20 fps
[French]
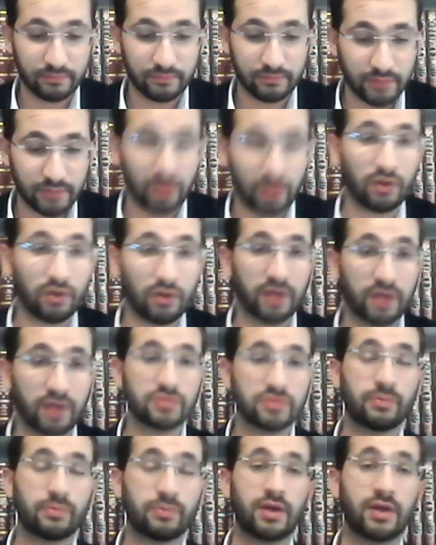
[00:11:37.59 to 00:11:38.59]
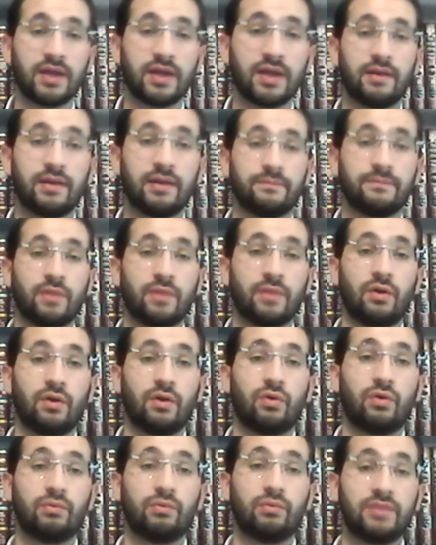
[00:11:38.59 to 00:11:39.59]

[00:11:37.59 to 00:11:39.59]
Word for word: D'accord La raison pour laquelle on